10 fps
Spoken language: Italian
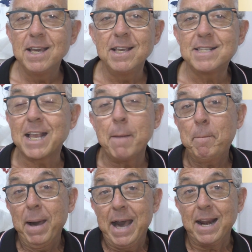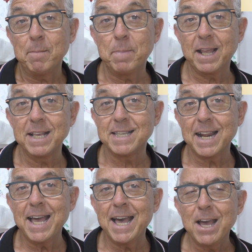eh, scappare perché
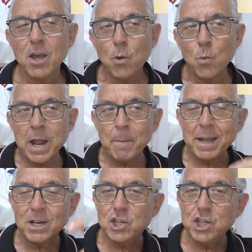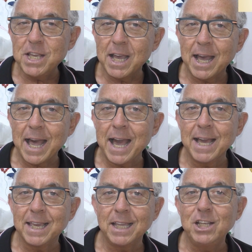sarà una magia
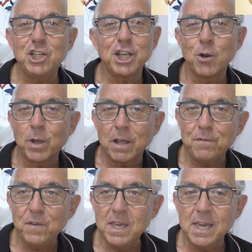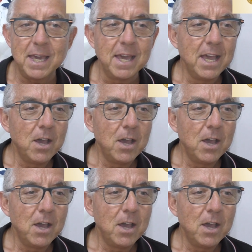anche di scenografie,